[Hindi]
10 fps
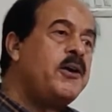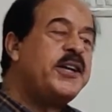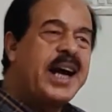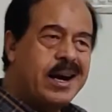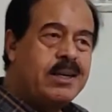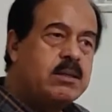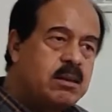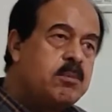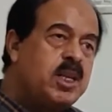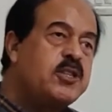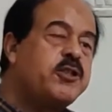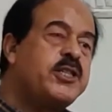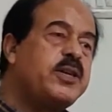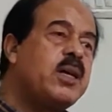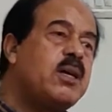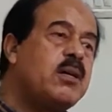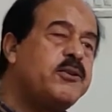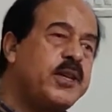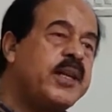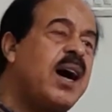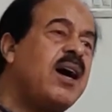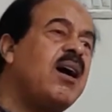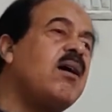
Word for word: रिटायर्ड मिलिट्री से था